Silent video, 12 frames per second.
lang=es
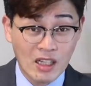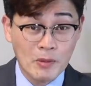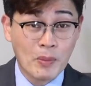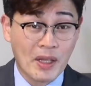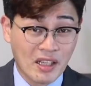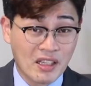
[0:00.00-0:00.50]
El
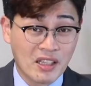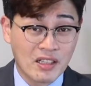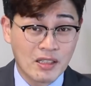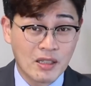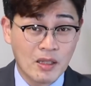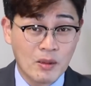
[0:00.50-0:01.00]

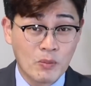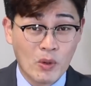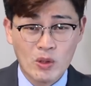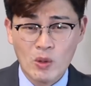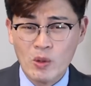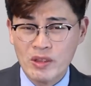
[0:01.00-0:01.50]
perejil,
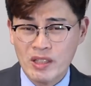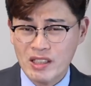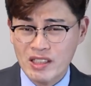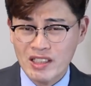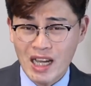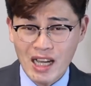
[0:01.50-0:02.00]
por
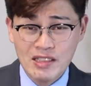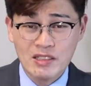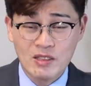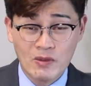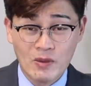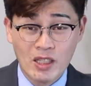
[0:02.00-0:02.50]
contener
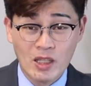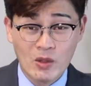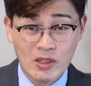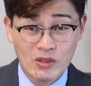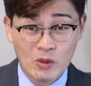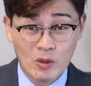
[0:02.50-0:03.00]
ácido
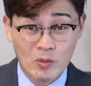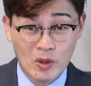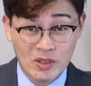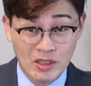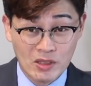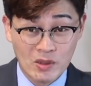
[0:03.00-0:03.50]
fólico en su
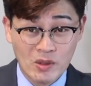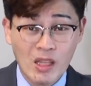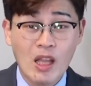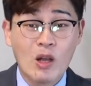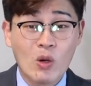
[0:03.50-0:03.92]
composición,